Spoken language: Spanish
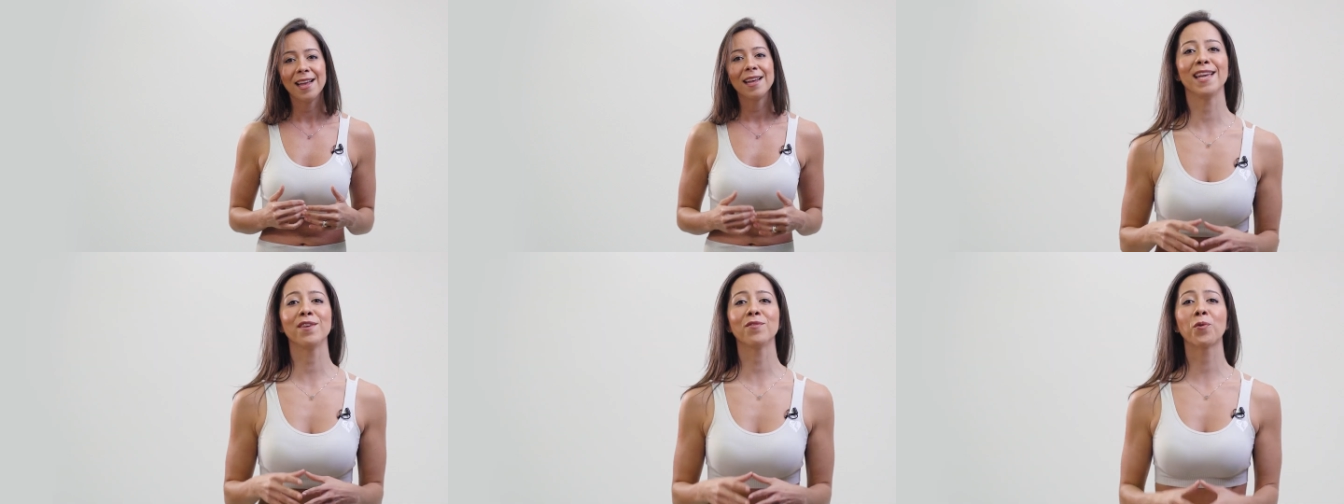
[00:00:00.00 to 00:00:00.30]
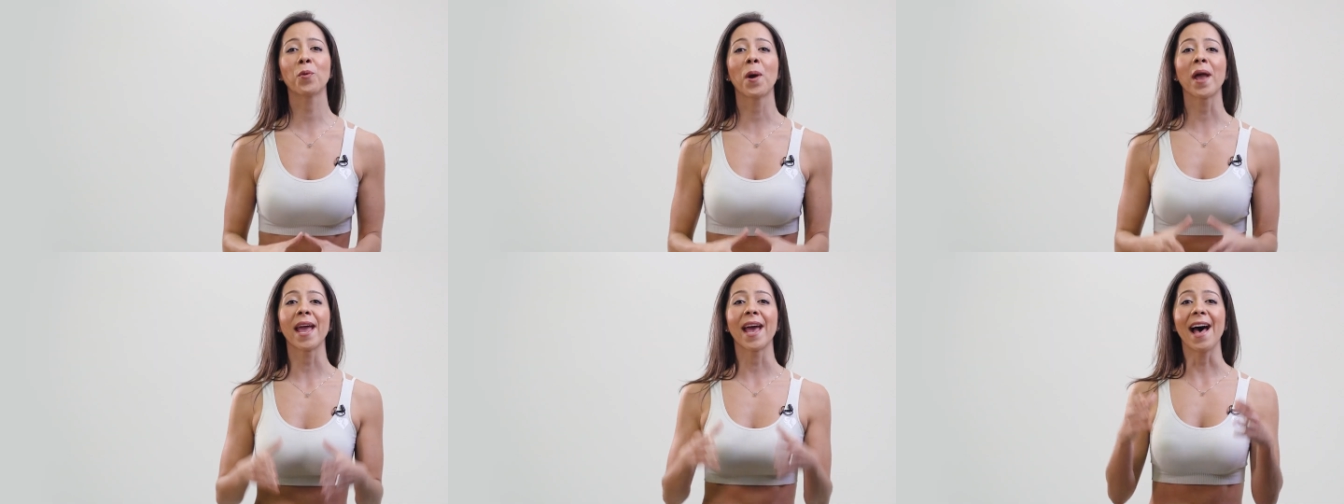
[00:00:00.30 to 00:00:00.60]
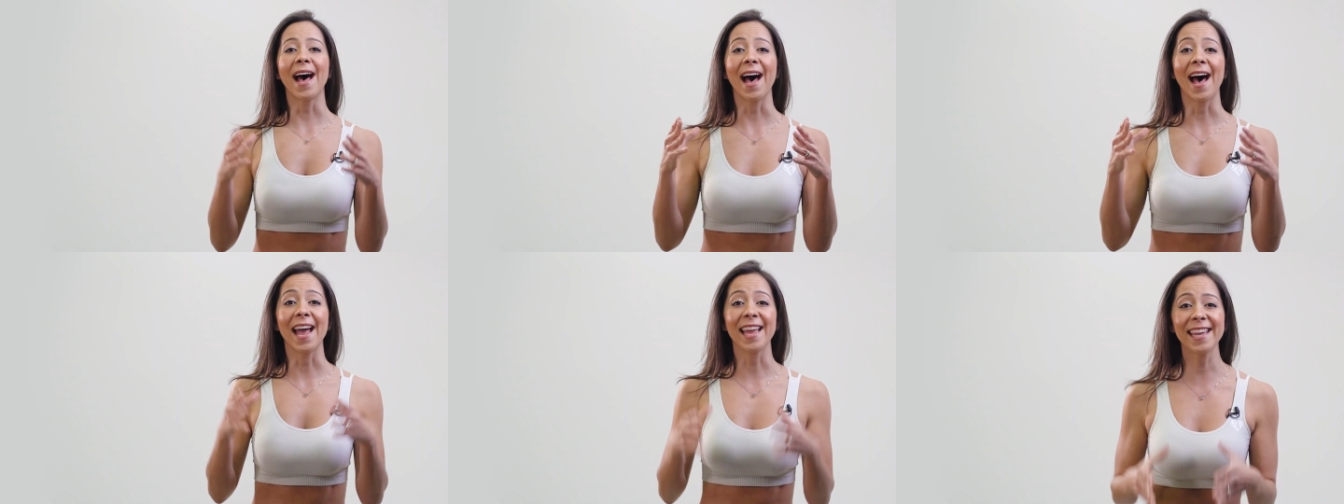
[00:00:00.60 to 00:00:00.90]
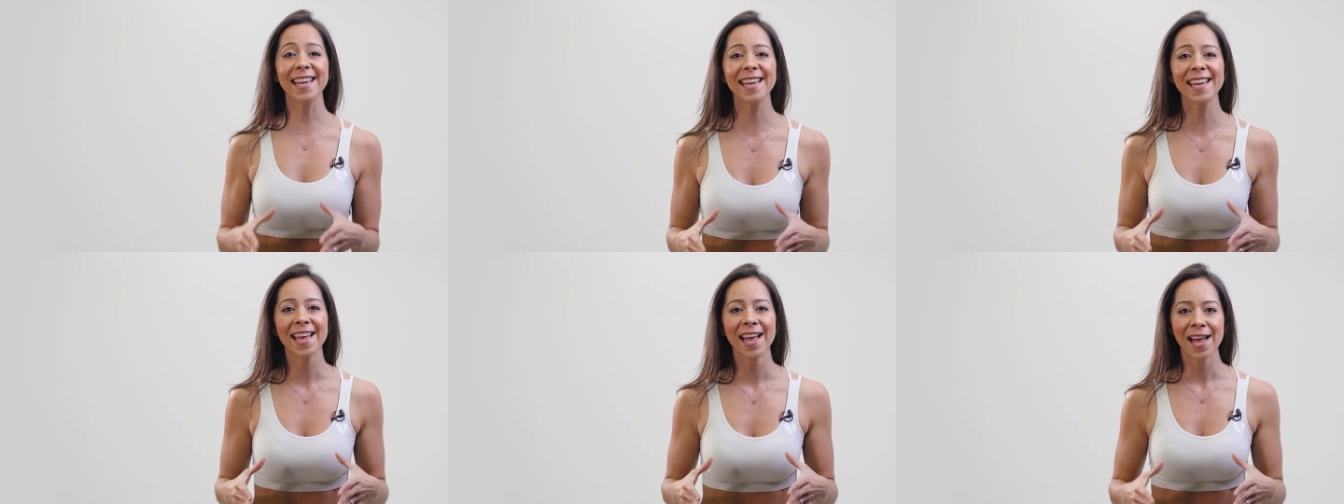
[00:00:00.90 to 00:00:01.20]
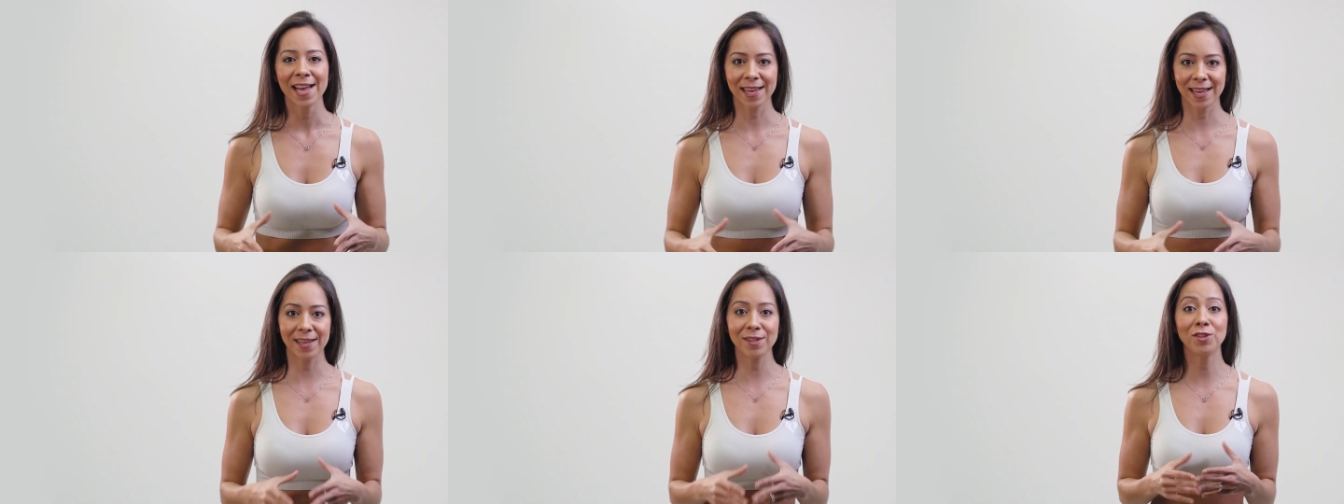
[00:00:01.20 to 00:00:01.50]
Y fue ahí
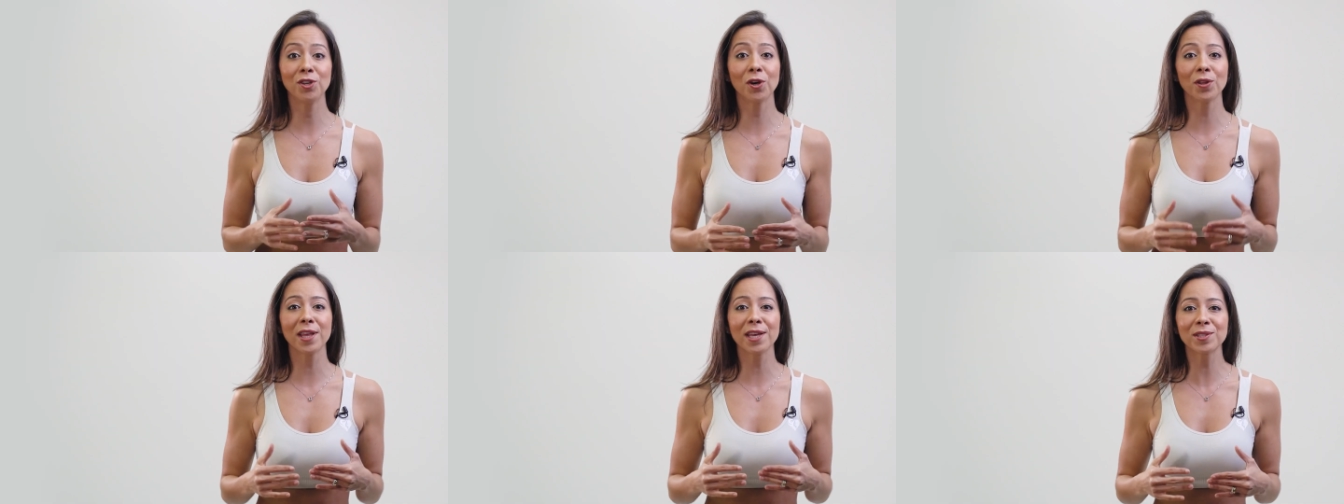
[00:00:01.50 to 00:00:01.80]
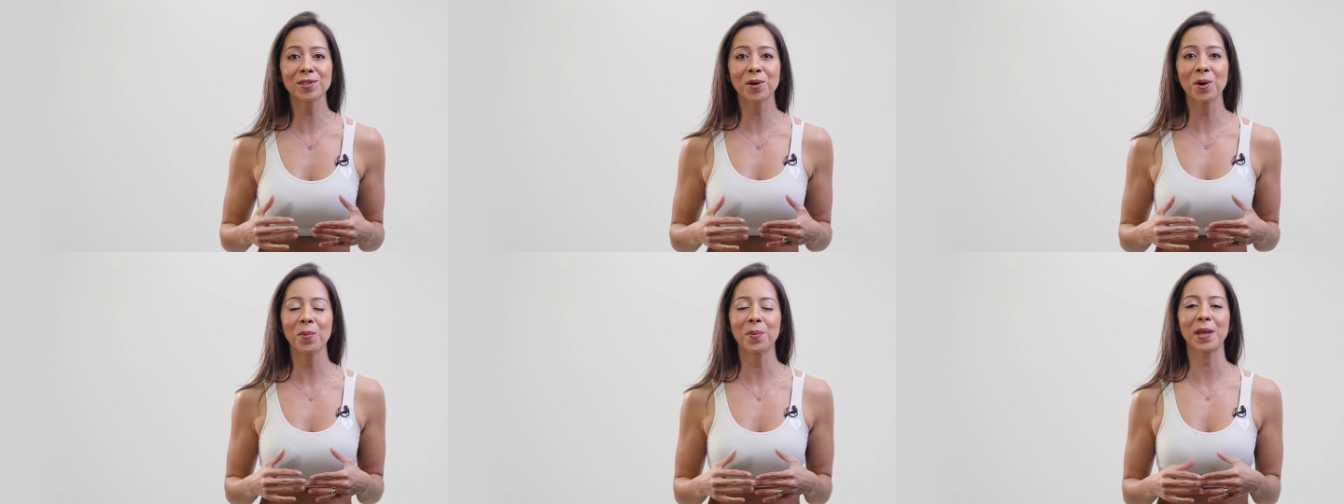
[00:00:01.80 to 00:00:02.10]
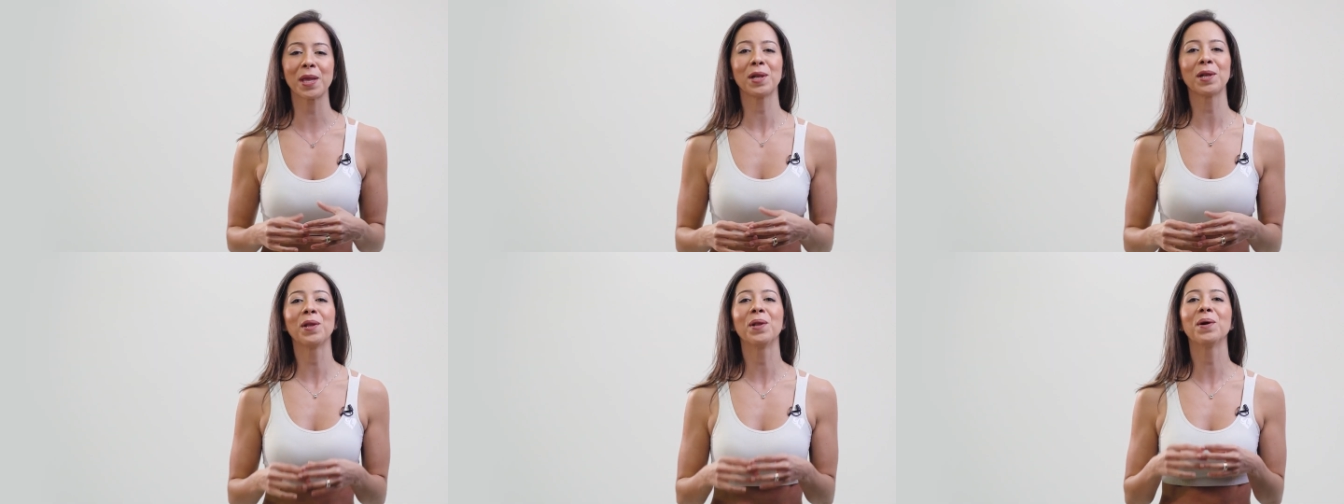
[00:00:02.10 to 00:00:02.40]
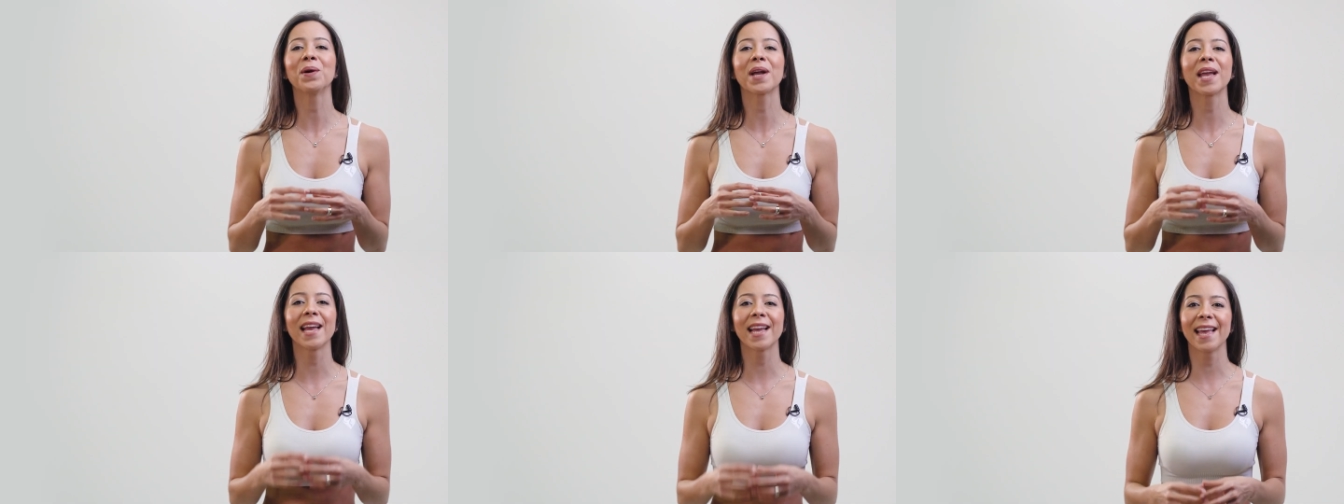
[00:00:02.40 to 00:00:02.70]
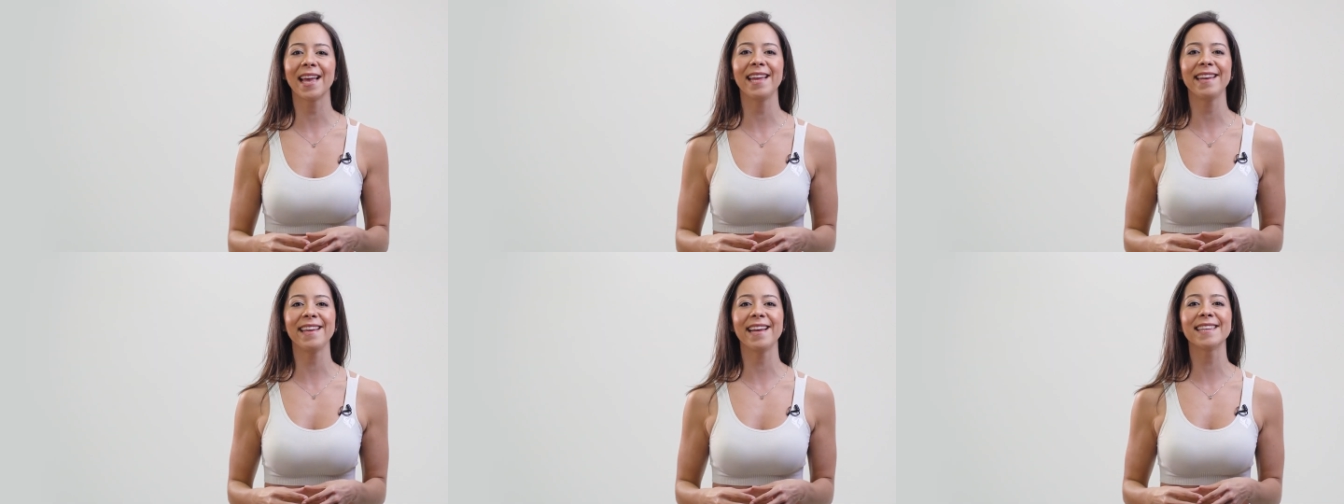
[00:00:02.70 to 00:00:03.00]
que yo descubrí lo que
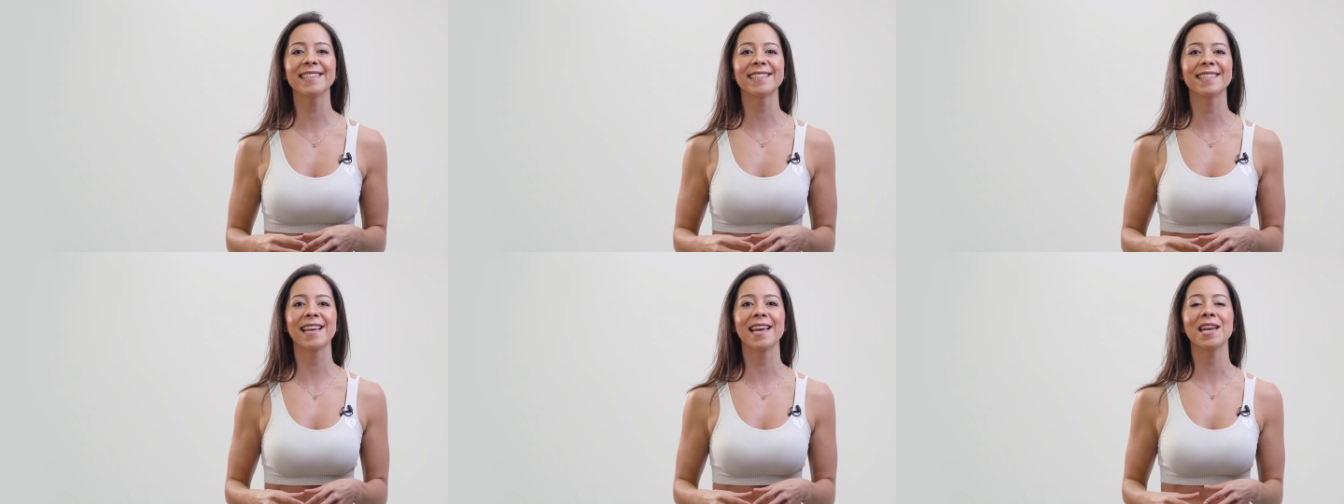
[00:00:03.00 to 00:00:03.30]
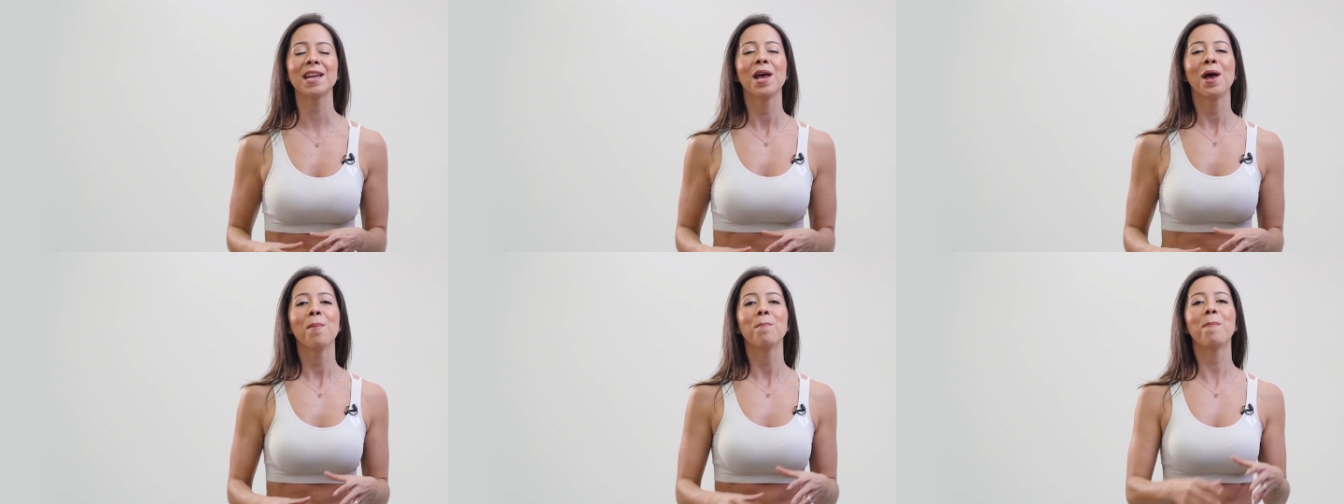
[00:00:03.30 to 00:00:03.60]
quería hacer